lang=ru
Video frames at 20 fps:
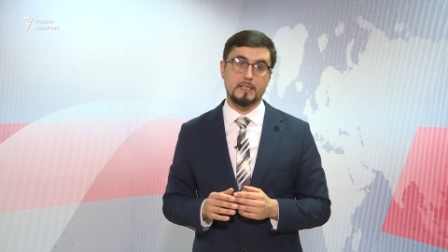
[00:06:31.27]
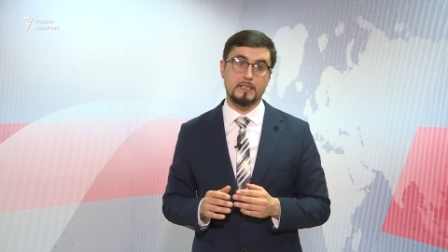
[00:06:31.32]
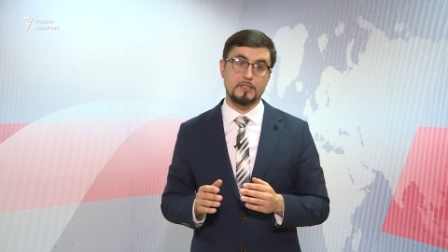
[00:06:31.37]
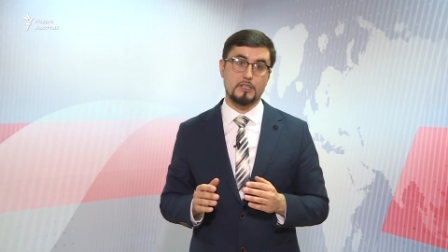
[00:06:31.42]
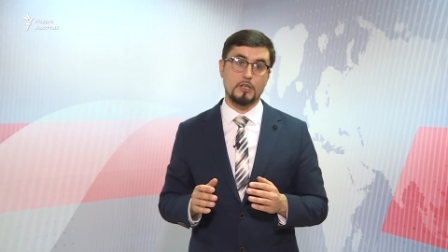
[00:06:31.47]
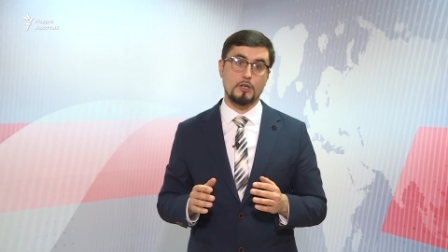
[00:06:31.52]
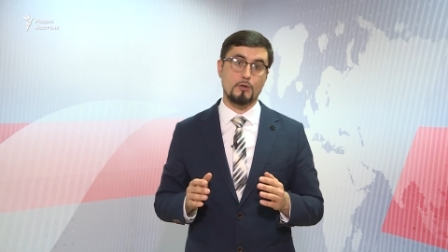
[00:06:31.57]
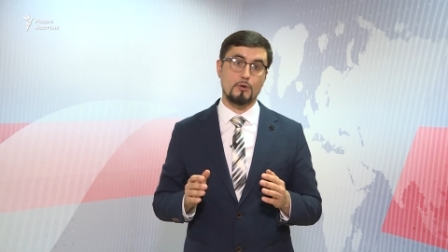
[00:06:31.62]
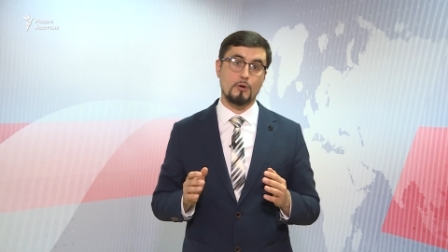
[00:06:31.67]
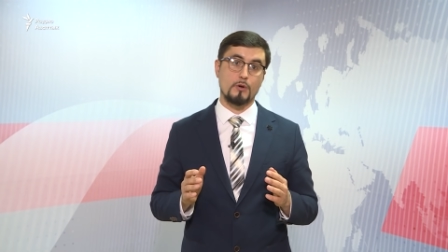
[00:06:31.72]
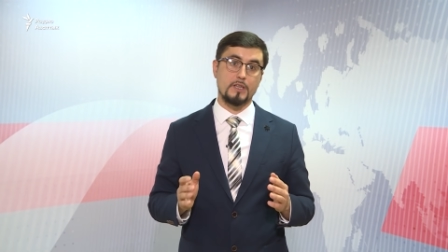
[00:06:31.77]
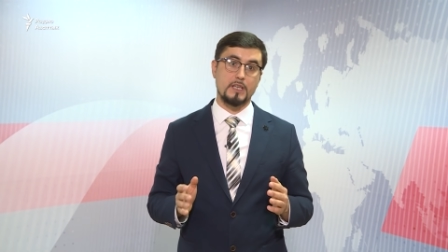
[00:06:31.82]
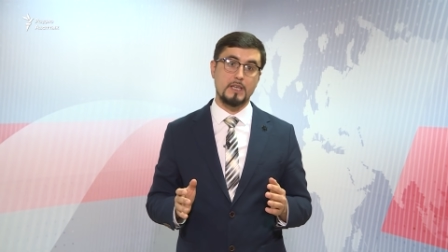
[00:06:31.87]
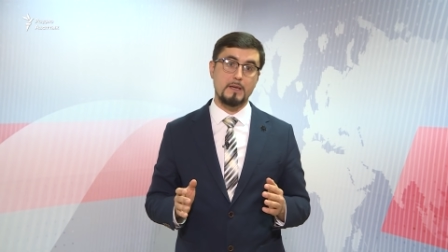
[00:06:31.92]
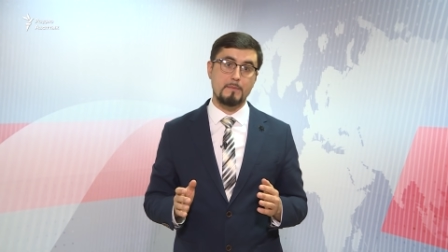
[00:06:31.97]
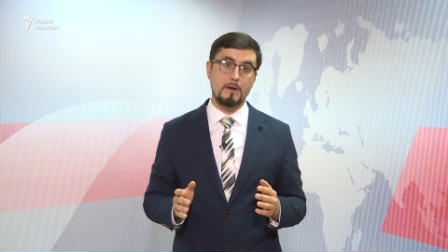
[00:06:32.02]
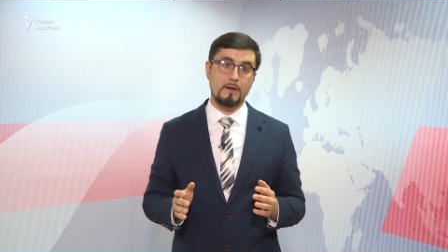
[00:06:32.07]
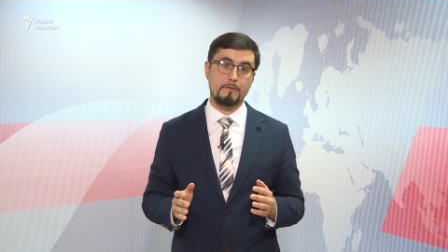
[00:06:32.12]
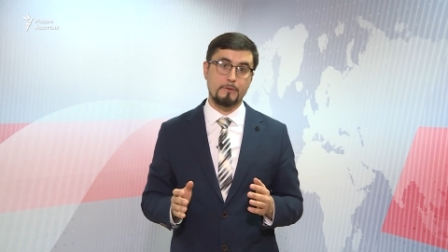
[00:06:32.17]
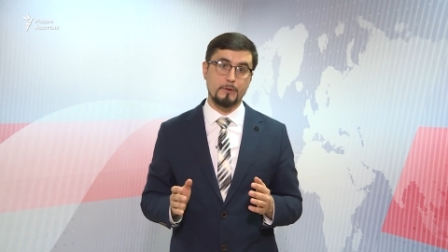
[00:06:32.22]
где ее
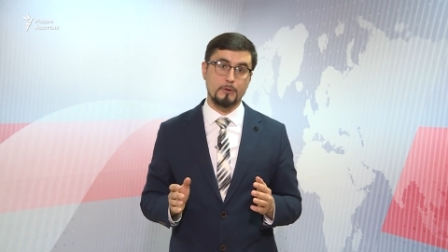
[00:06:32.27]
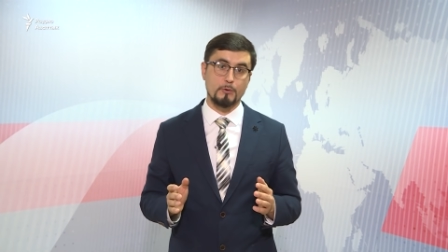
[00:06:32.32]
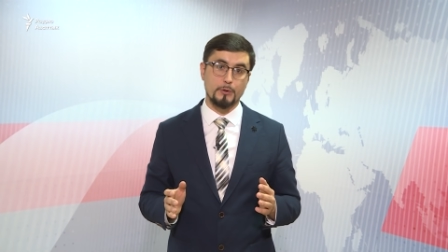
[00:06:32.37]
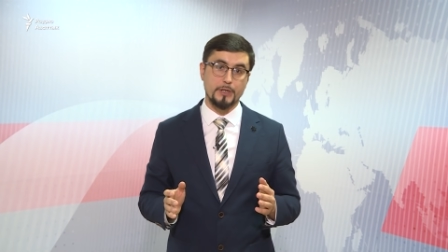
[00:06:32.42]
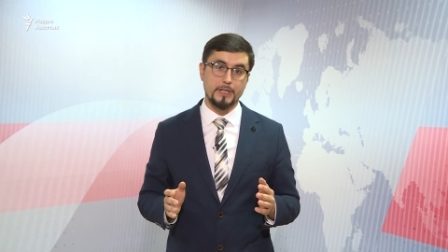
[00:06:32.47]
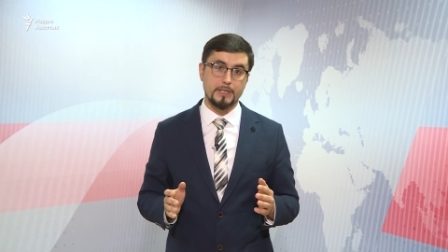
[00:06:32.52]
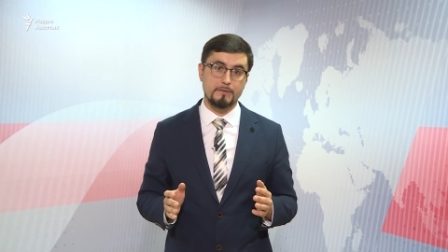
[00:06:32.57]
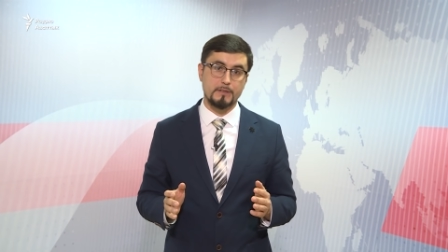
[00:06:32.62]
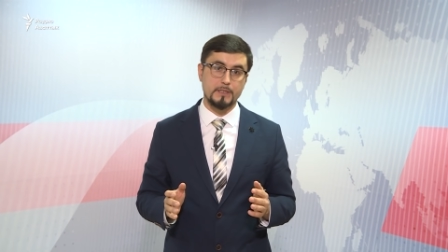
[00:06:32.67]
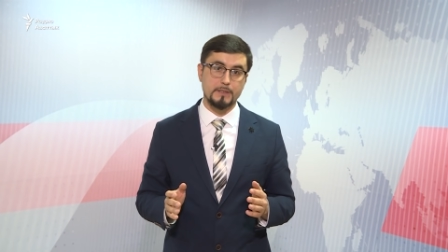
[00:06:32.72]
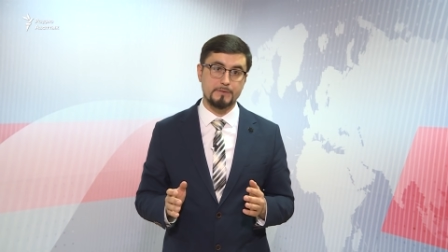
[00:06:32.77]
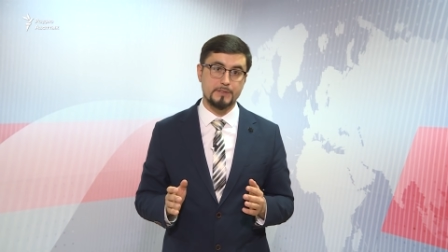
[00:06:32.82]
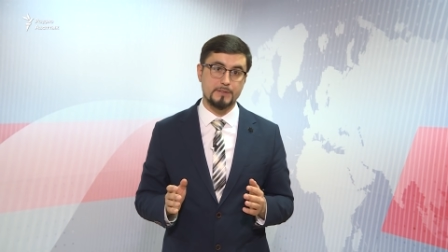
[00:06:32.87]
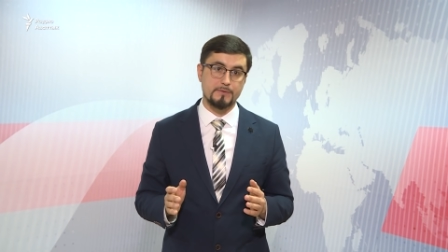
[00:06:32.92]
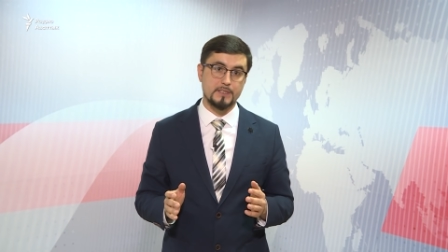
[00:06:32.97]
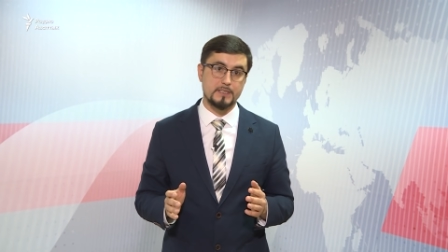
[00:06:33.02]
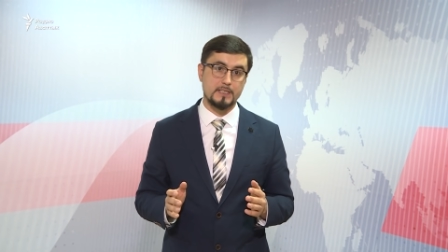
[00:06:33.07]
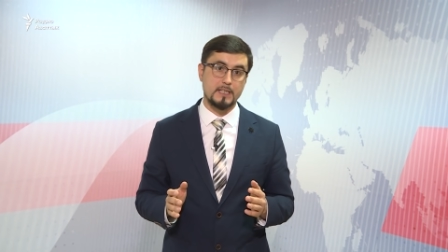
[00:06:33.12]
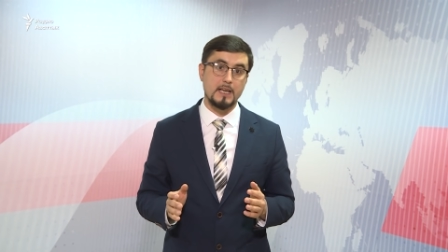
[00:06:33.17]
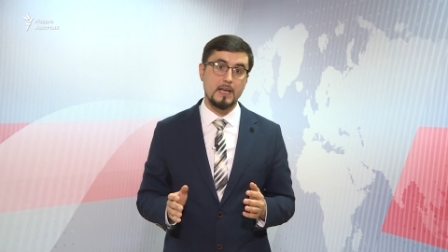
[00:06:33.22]
имя фигурировало в
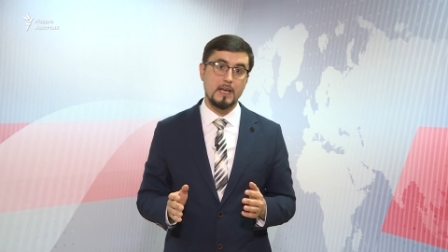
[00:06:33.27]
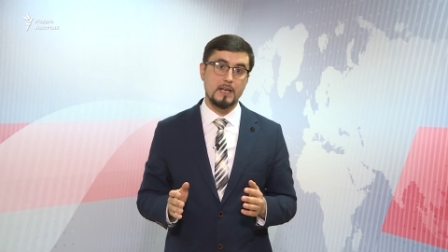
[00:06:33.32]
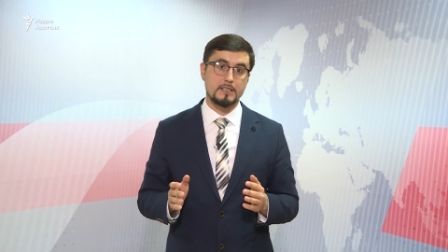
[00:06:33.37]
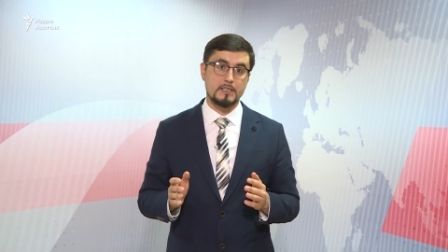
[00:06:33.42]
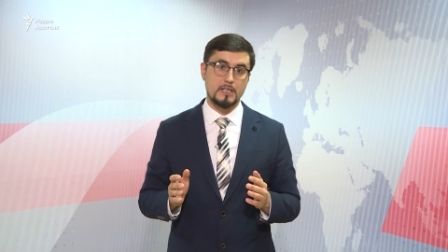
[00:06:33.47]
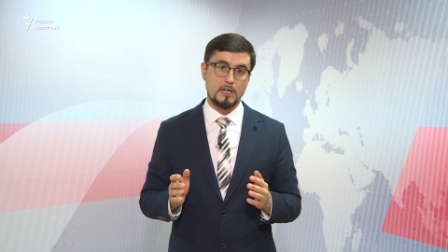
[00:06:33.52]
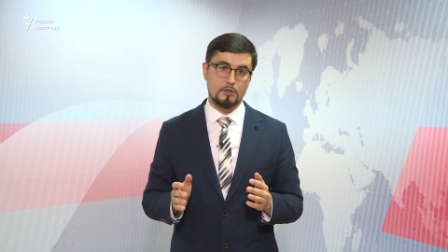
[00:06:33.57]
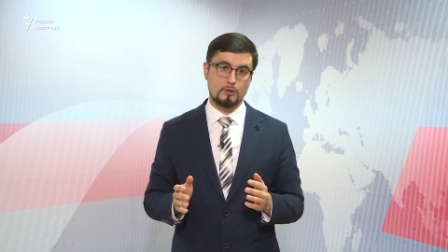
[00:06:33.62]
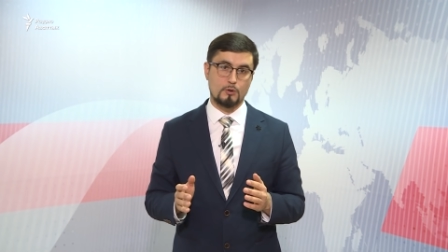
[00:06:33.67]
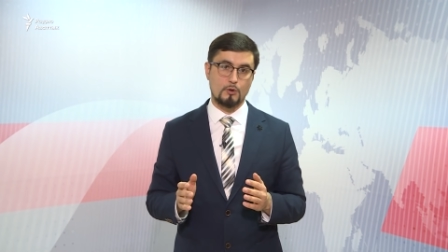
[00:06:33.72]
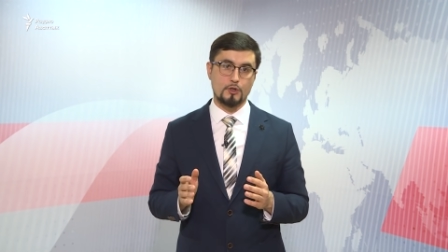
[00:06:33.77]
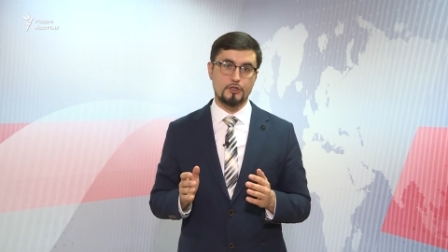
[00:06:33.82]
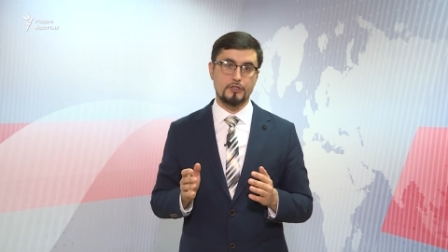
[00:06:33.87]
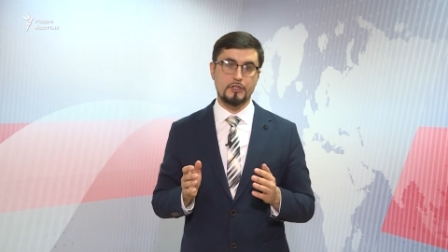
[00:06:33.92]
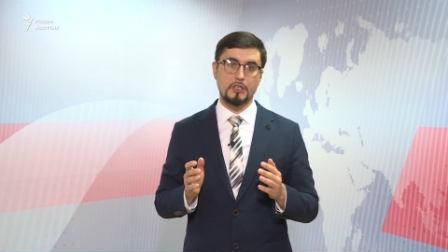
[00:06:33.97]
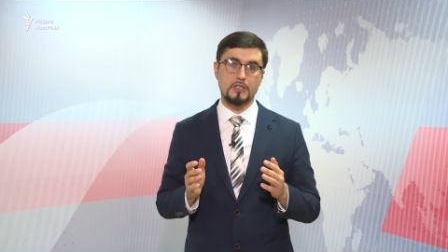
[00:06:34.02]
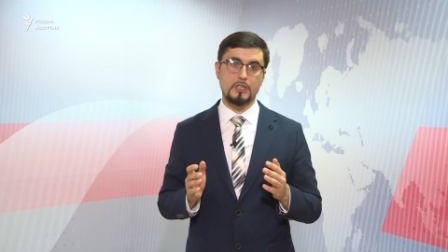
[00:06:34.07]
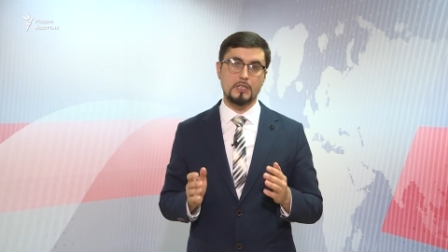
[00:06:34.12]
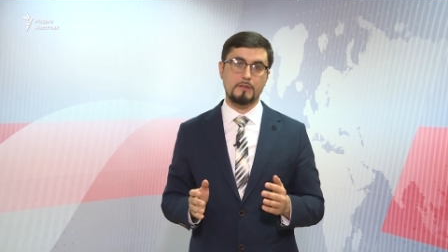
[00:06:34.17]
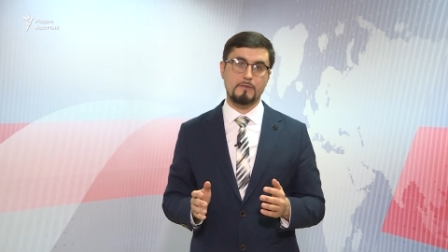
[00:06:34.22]
связи с
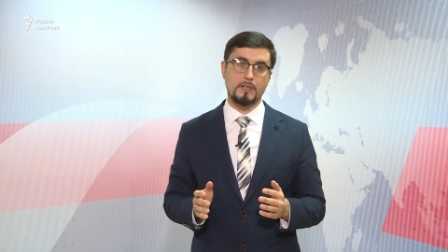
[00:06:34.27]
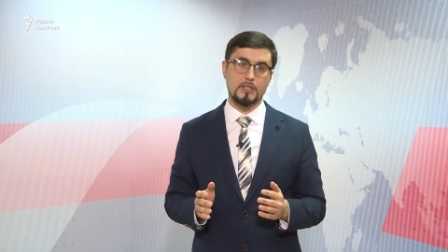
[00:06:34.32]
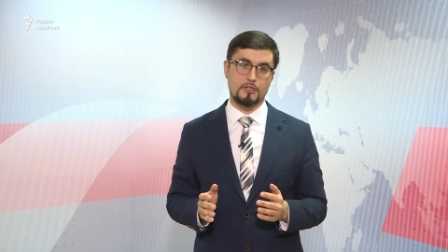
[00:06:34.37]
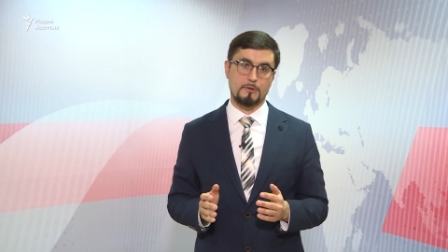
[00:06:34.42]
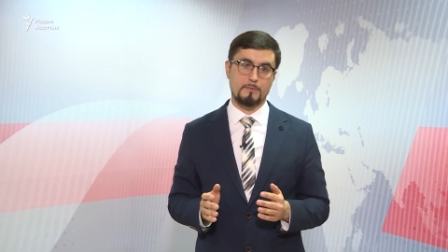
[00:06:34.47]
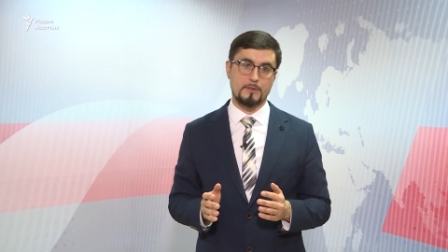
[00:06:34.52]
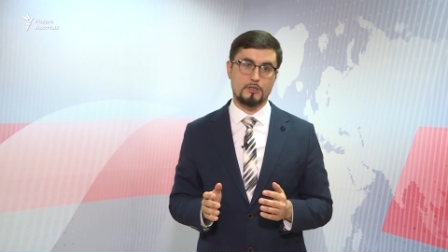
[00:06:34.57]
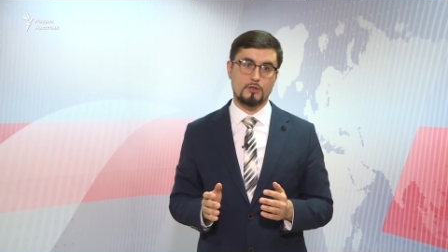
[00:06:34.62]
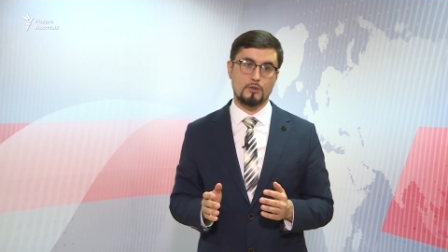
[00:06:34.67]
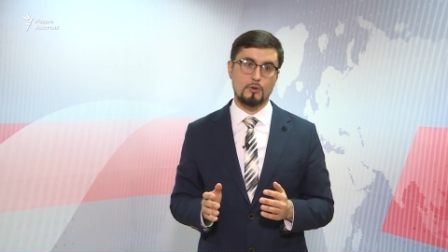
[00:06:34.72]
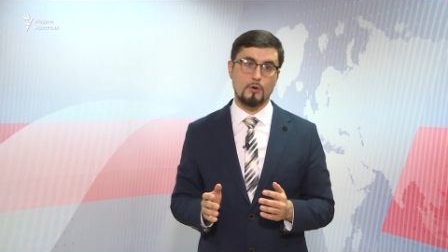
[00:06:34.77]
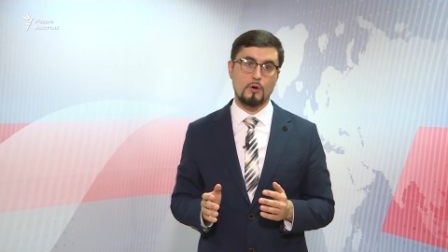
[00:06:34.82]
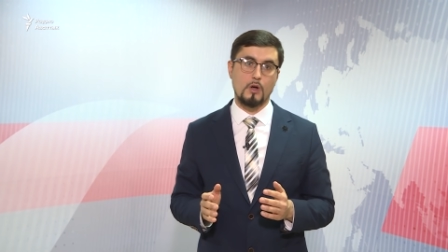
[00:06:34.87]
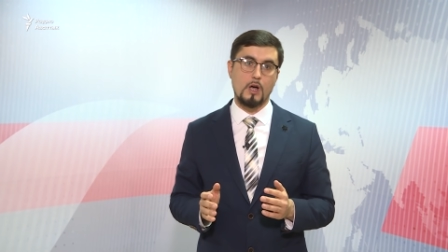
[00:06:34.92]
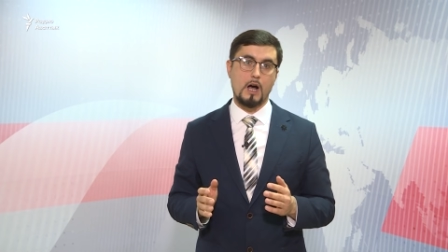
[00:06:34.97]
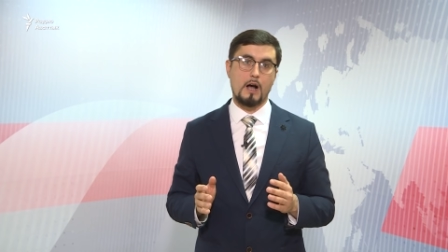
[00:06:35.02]
роскошной недвижимостью,